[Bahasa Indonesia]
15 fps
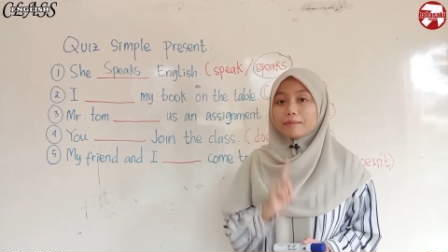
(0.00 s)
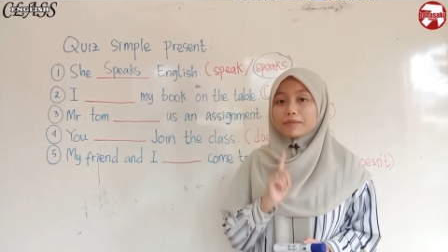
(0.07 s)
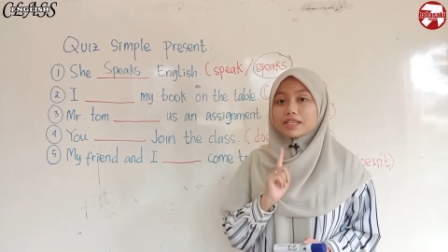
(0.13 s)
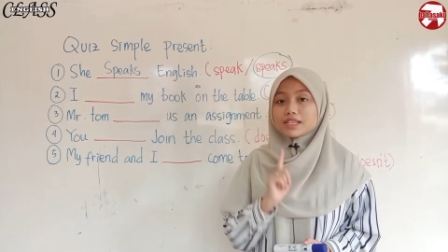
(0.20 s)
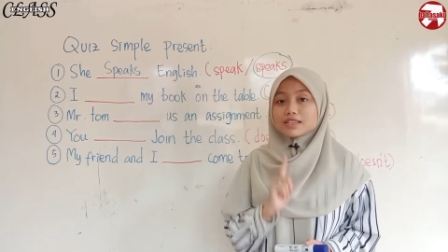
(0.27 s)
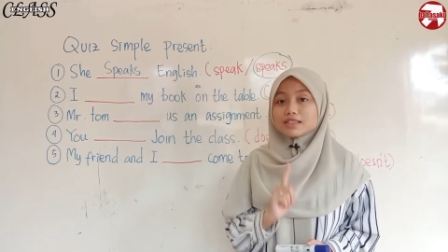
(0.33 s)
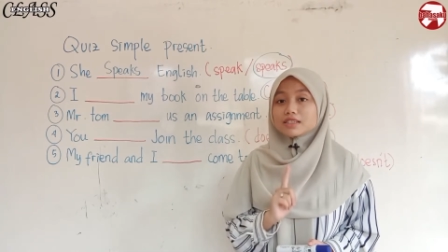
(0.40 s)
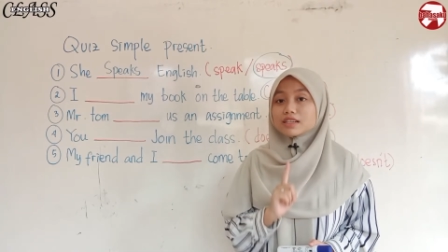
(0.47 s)

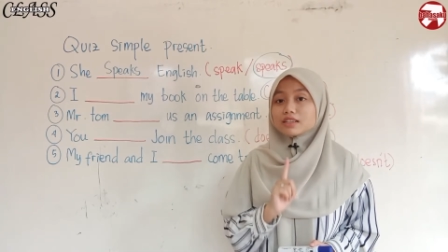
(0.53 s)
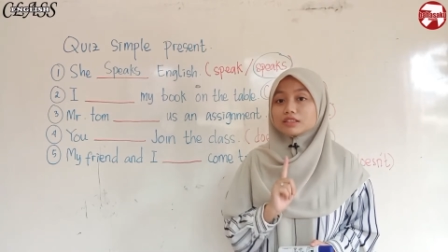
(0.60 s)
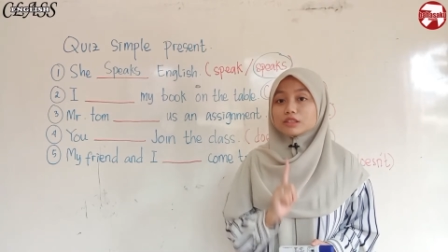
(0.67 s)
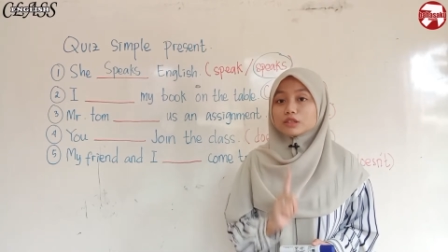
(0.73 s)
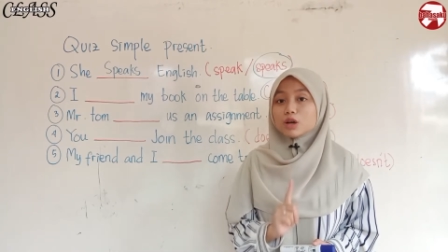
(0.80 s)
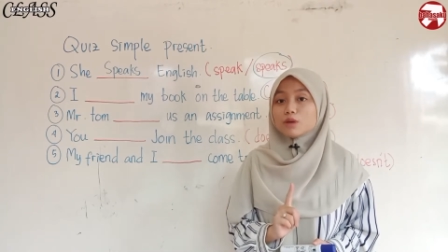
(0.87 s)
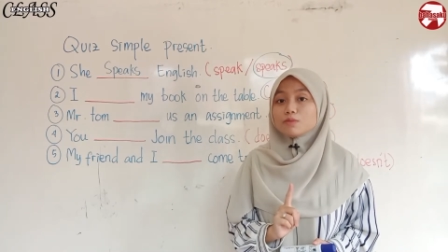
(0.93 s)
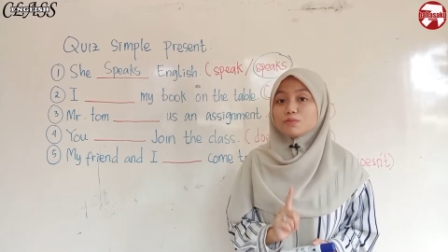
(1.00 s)
Mr.
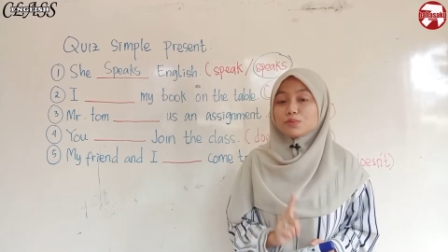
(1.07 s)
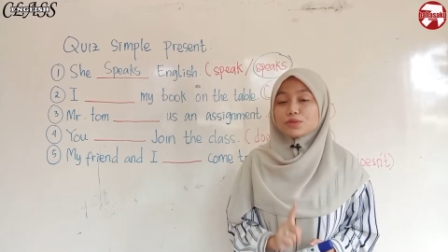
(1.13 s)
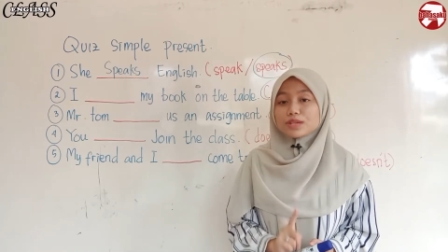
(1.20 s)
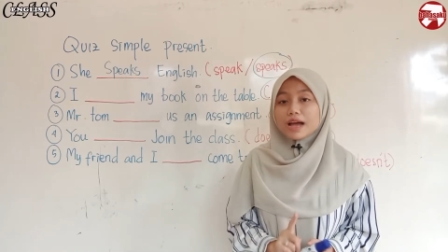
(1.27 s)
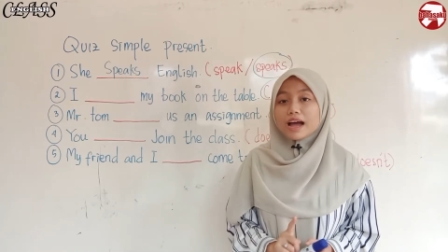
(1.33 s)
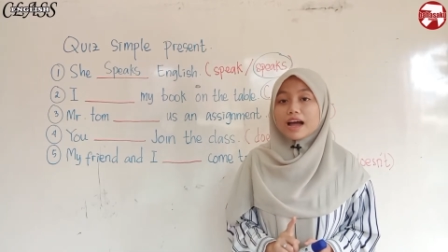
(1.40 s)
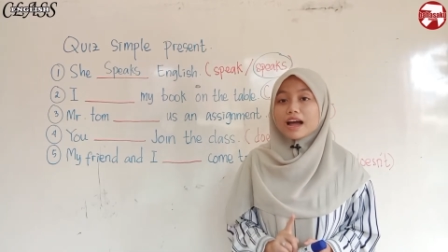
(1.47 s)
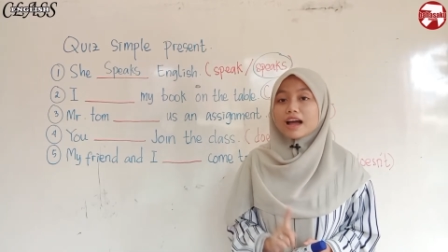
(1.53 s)
Tom
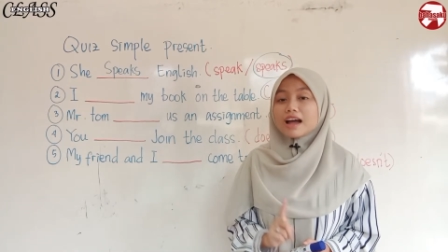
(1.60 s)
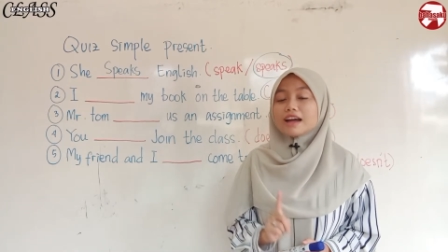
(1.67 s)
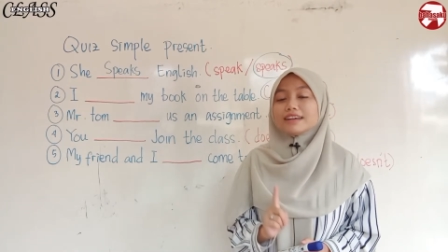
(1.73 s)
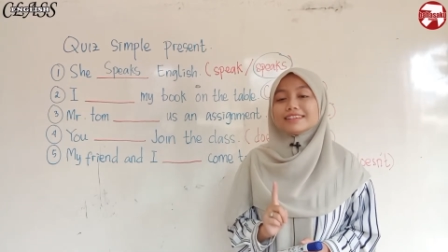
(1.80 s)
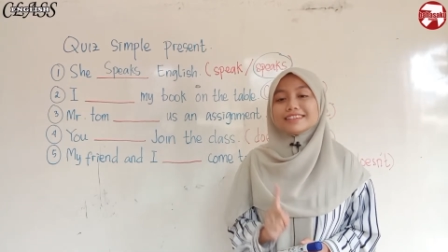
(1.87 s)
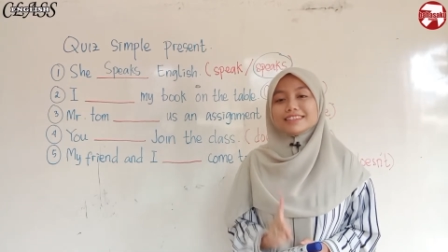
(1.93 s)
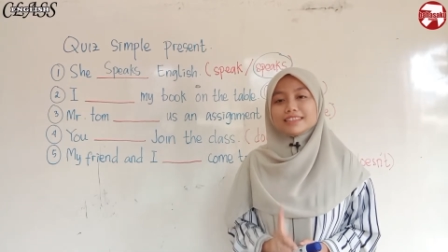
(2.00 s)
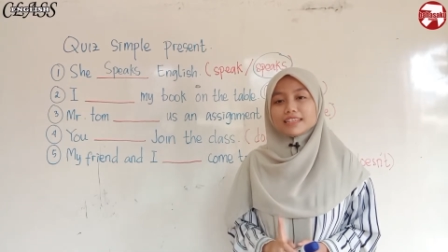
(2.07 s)

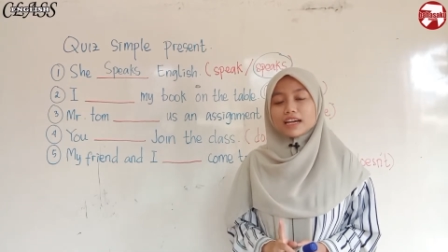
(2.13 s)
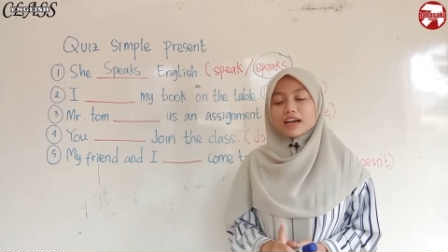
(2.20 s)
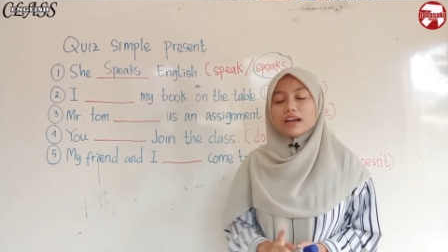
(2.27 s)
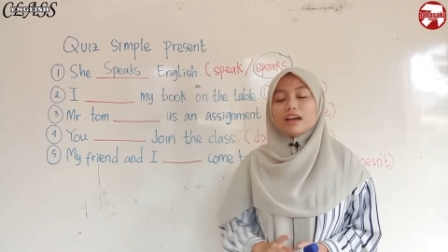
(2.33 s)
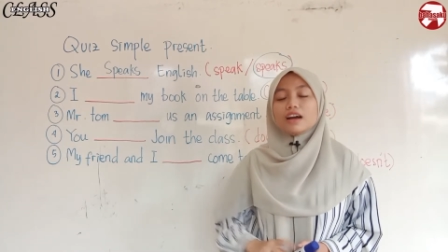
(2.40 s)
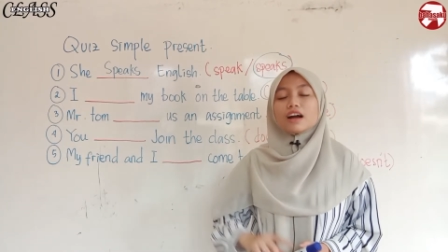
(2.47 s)
saja.